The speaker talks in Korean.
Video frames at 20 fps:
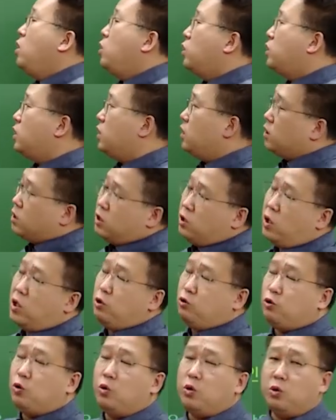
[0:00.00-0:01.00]
이제 그러한
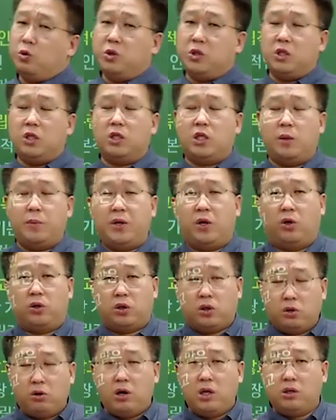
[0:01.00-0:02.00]
유통경로 시스템에는
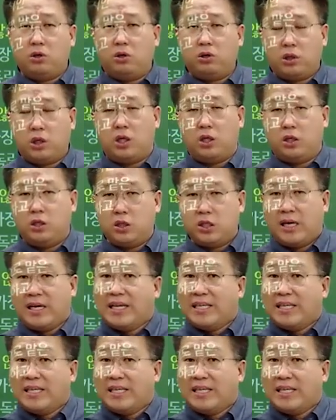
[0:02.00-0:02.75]
어떠한 것들이 있는지를